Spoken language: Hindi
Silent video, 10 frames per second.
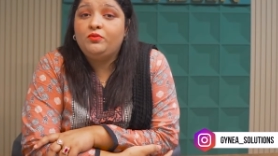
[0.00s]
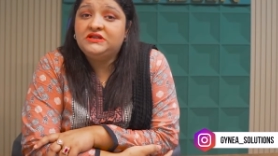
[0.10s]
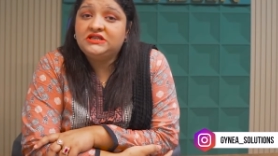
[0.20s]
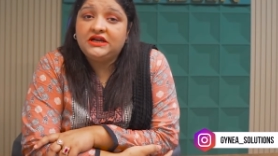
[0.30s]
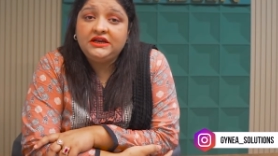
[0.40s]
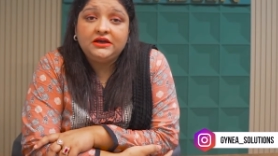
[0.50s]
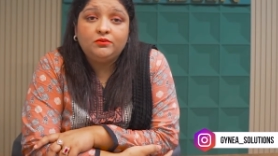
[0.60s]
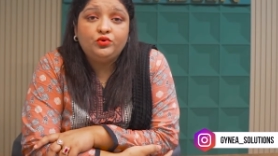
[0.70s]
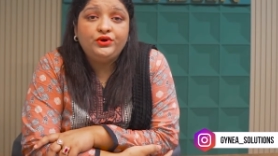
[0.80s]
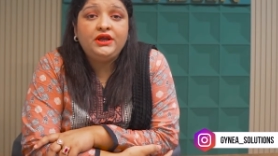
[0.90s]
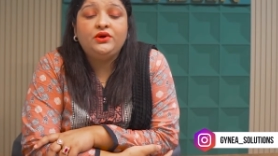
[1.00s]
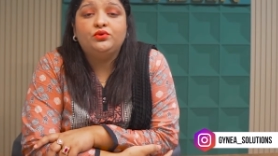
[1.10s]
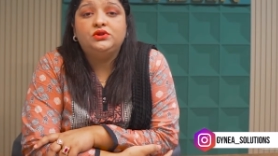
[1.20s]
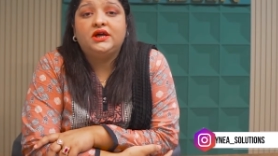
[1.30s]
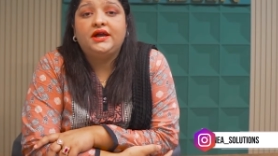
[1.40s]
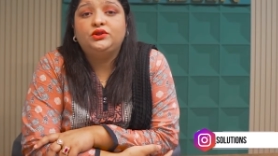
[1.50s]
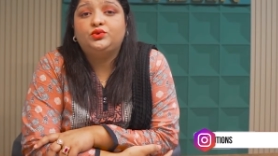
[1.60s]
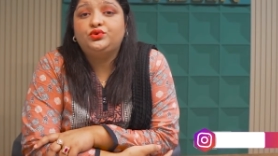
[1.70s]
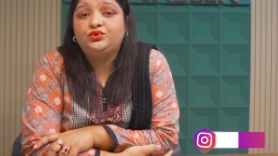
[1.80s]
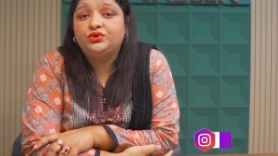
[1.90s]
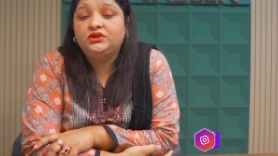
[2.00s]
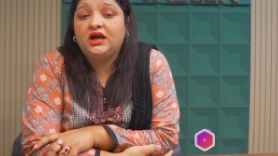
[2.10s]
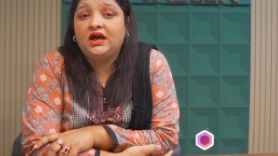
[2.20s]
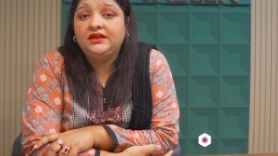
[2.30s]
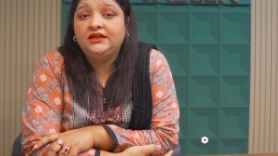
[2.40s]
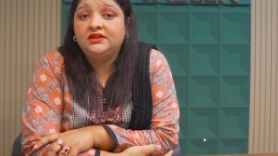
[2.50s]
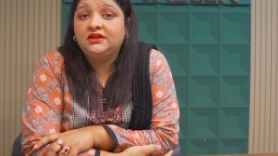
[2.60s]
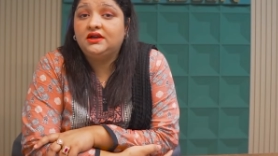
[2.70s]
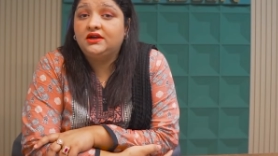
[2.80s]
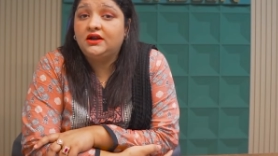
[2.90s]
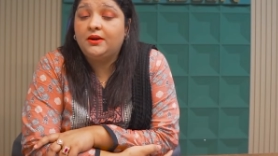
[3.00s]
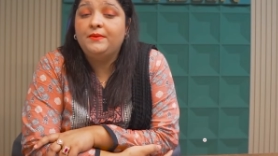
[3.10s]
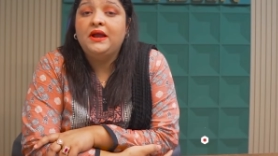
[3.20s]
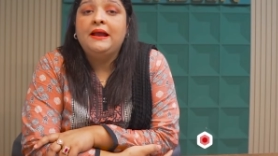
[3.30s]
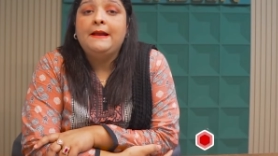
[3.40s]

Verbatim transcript: कोई दानी का मुंह नहीं खुलता है तो उस सूरत हाल के अंदर अगर हम